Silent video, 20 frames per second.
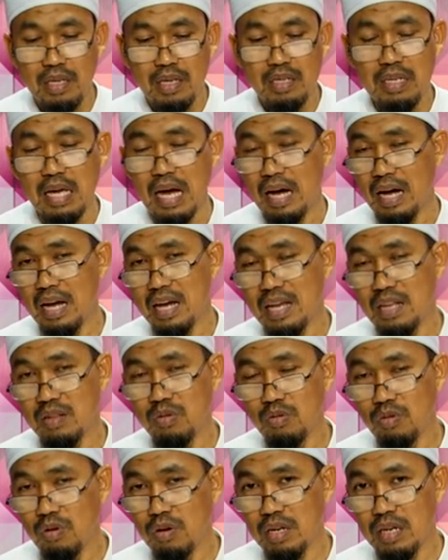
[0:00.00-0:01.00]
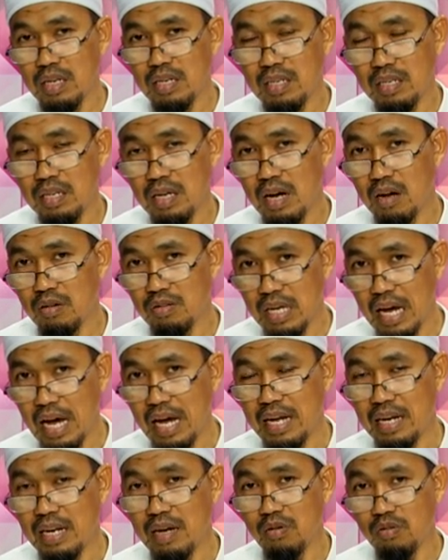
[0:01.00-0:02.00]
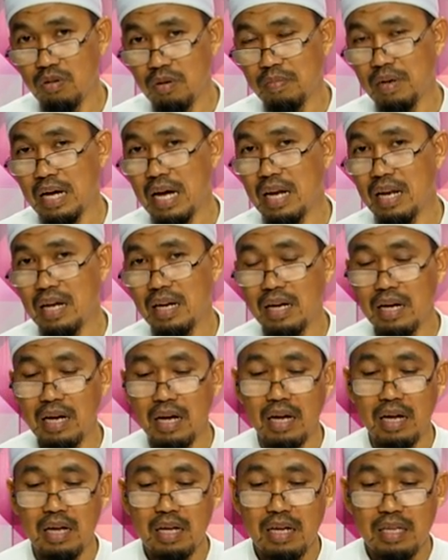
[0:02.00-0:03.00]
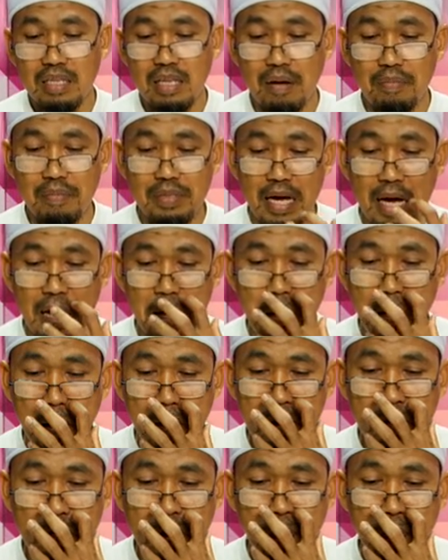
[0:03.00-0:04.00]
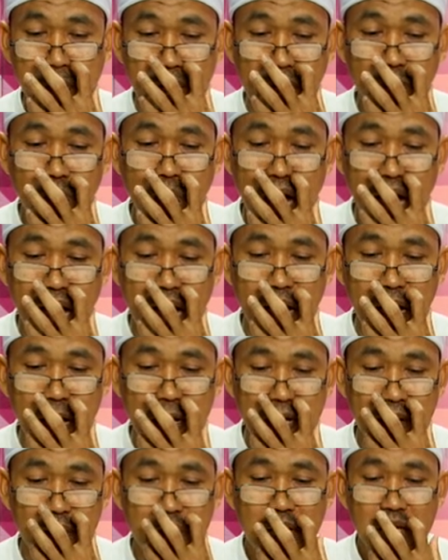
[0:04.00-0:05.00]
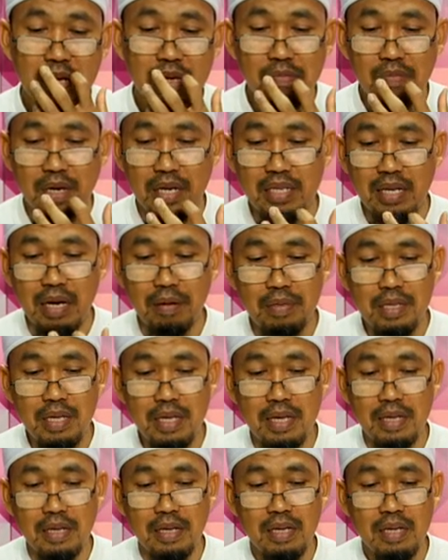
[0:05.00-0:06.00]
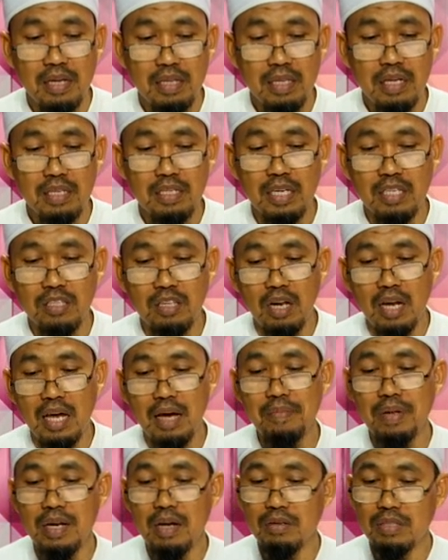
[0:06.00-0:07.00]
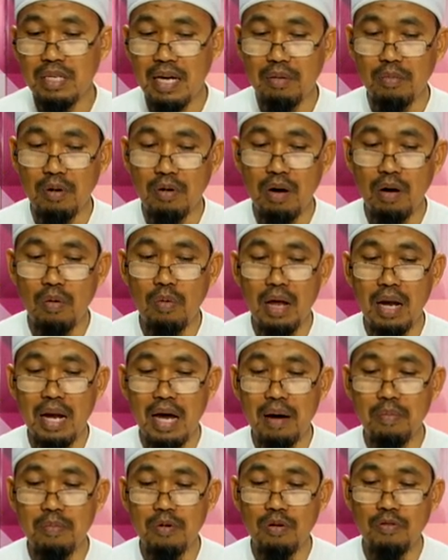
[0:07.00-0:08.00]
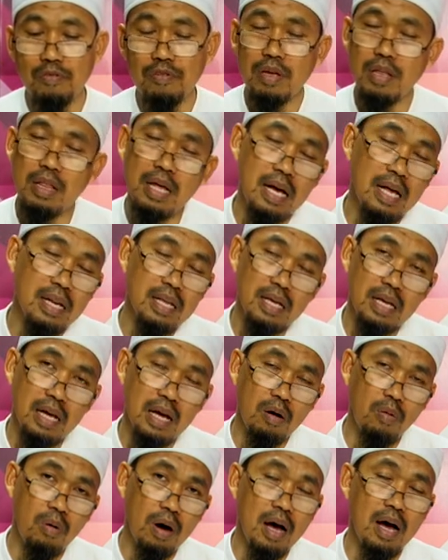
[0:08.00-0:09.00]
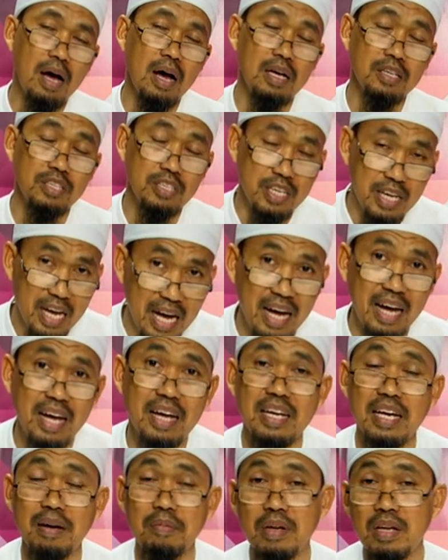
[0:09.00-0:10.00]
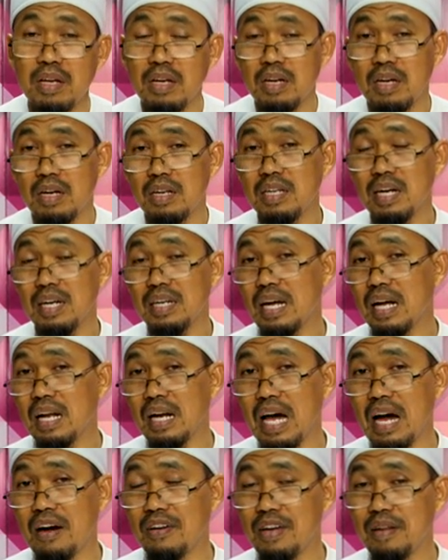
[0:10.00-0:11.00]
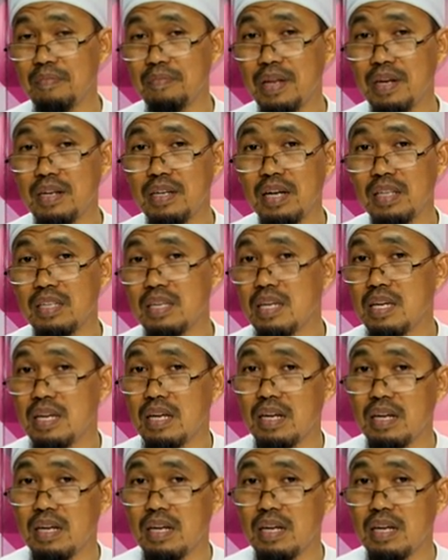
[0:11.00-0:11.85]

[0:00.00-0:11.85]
อยากให้ทุกคนนั้นเข้าใจนะร่วมกันแล้วก็ทำใจให้มันเปิดกว้างนะครับเหมือนกับที่ท่านเชคซอเลห์บินอัลซานบอกว่าวัลอัมรุฟีซาลิกะวาซีอะห์เนี่ยเรื่องดังกล่าวนั้นเป็นเรื่องที่